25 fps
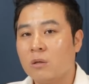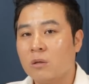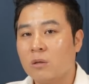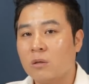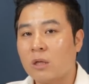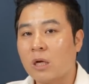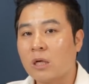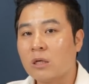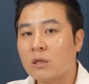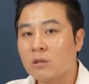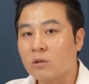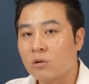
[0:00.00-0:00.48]

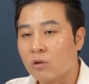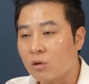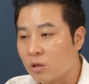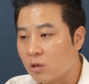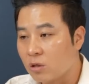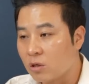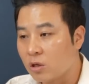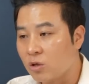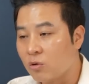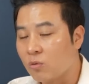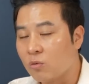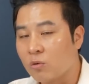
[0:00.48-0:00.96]
나는
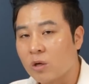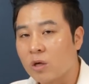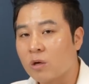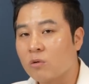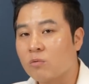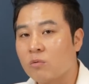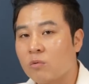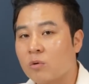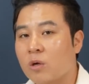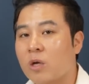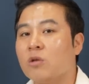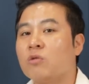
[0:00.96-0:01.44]
너희들
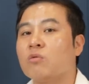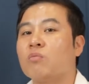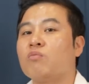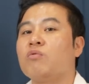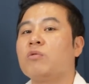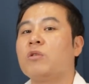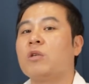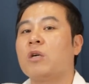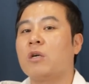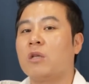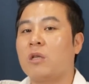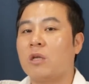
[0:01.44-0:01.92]
이용해갖고 계속
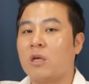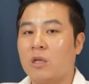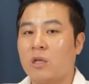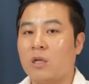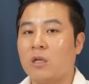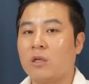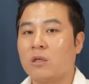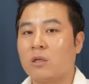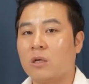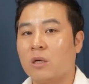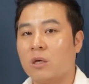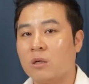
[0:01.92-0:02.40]
부자가 돼야
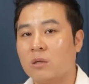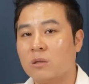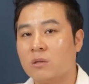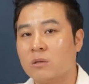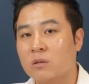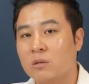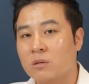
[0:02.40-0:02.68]
되니까.